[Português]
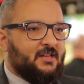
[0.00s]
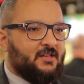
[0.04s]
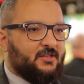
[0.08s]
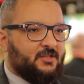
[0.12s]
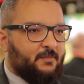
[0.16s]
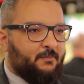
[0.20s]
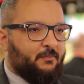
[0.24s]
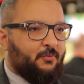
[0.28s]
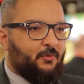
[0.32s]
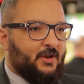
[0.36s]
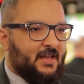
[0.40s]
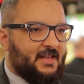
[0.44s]

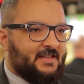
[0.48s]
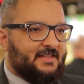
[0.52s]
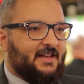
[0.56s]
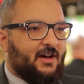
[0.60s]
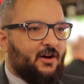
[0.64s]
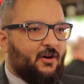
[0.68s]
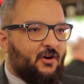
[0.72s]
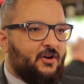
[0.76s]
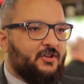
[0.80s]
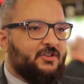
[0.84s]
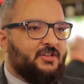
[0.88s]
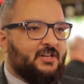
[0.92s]
de pureza
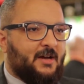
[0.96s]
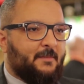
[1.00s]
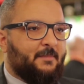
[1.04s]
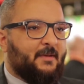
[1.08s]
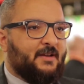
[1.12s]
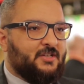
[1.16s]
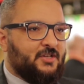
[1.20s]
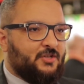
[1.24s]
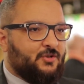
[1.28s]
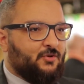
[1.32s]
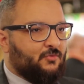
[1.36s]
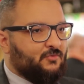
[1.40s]
ótica,
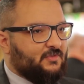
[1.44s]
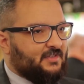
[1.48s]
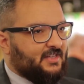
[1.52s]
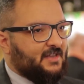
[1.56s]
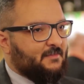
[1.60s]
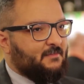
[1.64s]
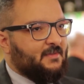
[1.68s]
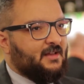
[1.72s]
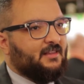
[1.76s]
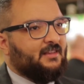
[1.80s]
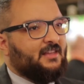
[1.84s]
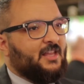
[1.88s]
para a gente
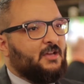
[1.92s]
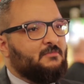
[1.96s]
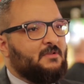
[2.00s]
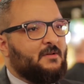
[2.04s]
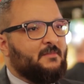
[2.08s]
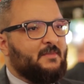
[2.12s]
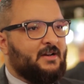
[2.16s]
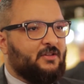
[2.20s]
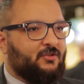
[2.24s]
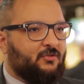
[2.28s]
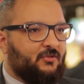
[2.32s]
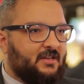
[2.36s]
conseguir manter uma
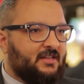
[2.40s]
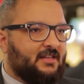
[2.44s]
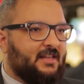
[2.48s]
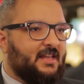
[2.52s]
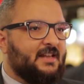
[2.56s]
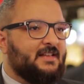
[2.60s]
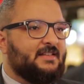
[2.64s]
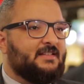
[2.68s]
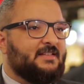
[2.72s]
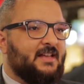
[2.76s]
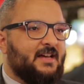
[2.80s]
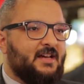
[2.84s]
abertura
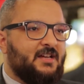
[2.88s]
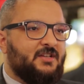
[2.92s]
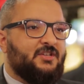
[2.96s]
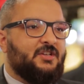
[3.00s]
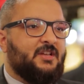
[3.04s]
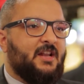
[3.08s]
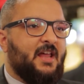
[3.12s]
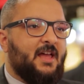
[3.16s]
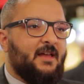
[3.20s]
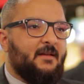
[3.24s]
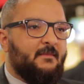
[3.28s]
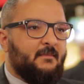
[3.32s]

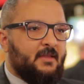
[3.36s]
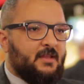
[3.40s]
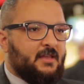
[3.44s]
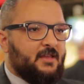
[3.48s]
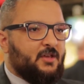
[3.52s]
interessante né?